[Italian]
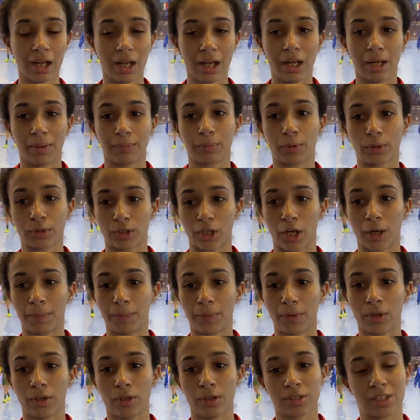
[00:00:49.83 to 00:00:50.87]

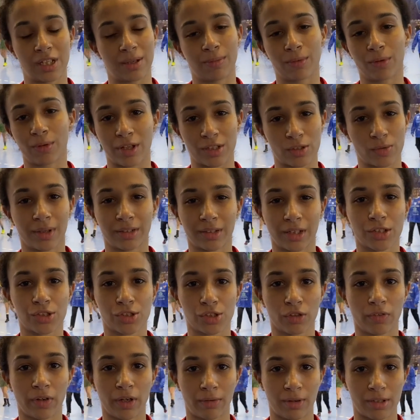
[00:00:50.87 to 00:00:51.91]
Purtroppo siamo una squadra giovane,
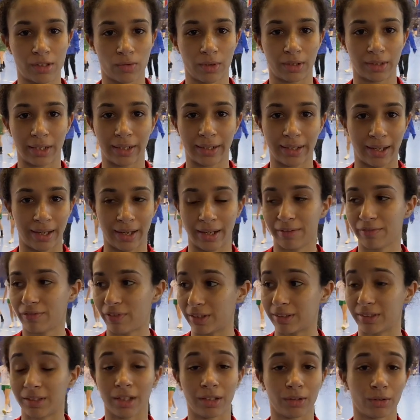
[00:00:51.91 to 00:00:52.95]
una squadra che
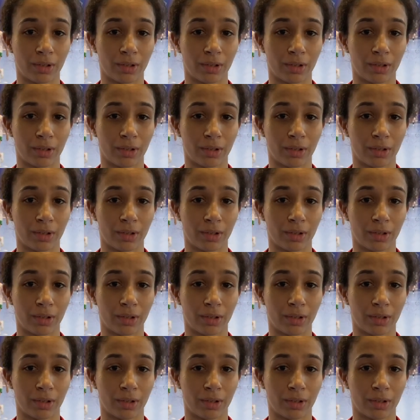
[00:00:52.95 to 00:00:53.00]
infatti